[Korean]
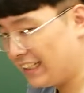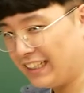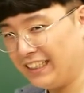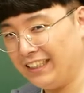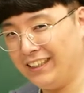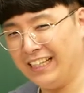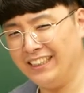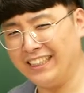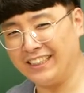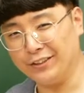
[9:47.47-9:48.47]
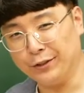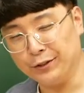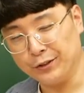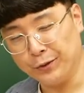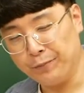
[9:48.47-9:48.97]
나게 된다는 얘기죠.
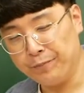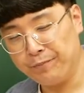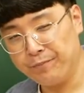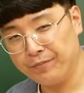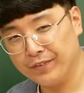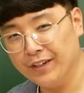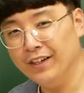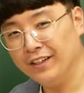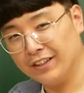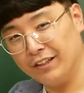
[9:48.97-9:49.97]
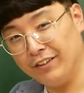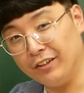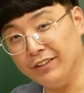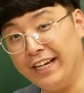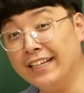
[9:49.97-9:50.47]
그렇죠? 그러면
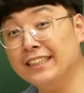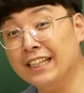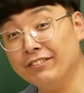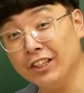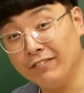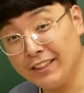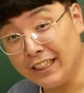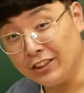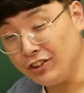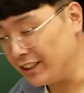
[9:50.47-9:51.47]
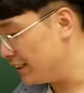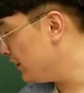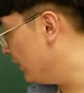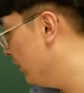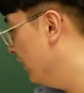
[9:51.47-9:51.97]
여러분들 x값이 얼마인지 알 수 있겠죠?